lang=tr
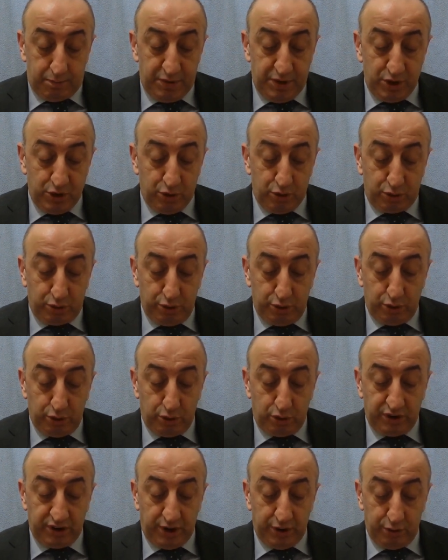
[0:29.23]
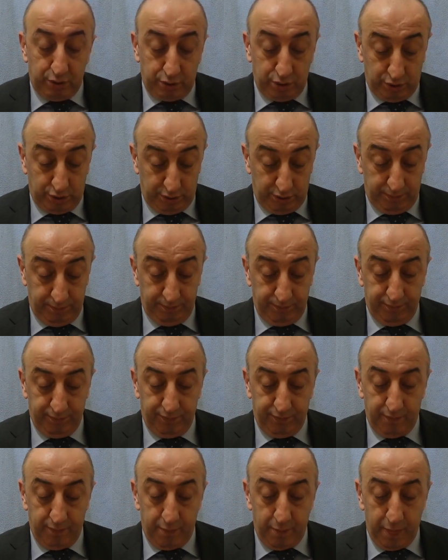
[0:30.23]
1999
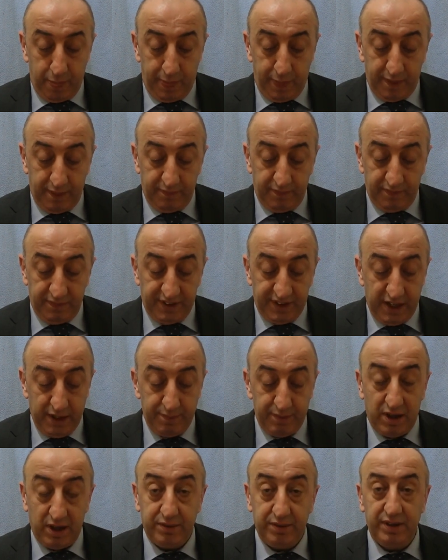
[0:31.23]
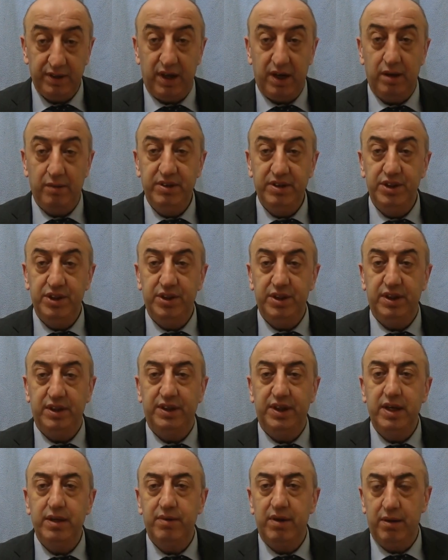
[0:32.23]
Tayyip aldığı abinin,
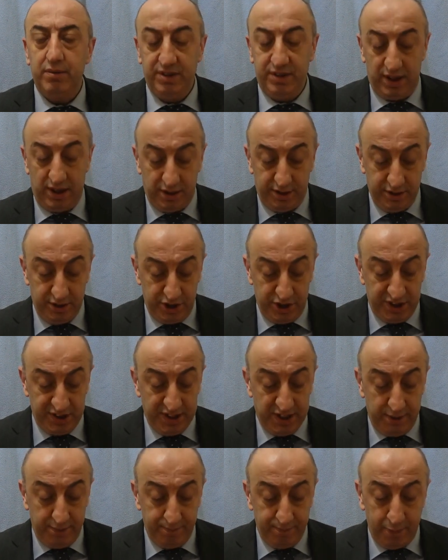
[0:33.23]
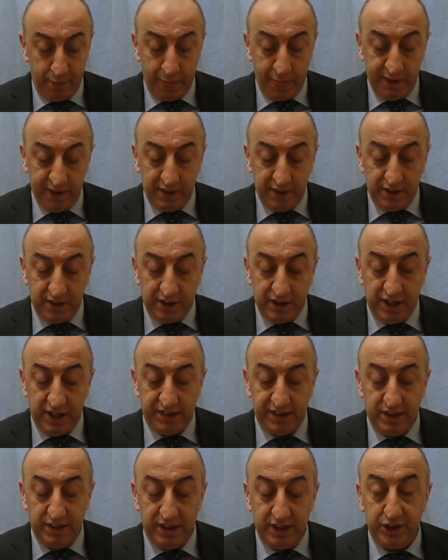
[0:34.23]
Tayyip abinin aldığı ceza
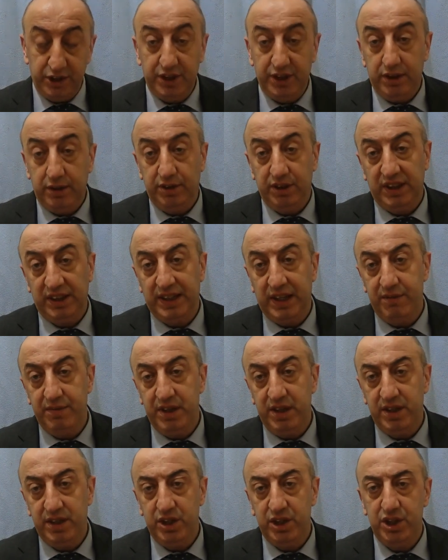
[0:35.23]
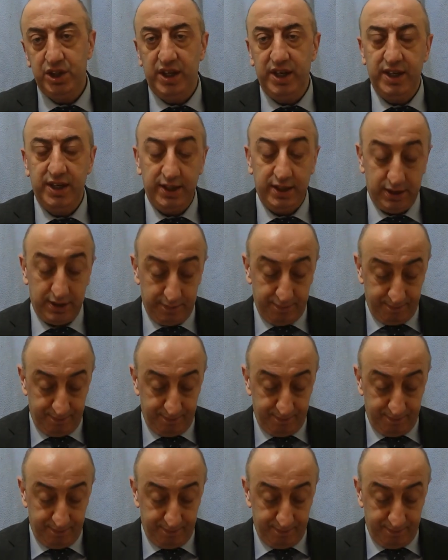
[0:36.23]
kesinleşti. Cezaevine girecek.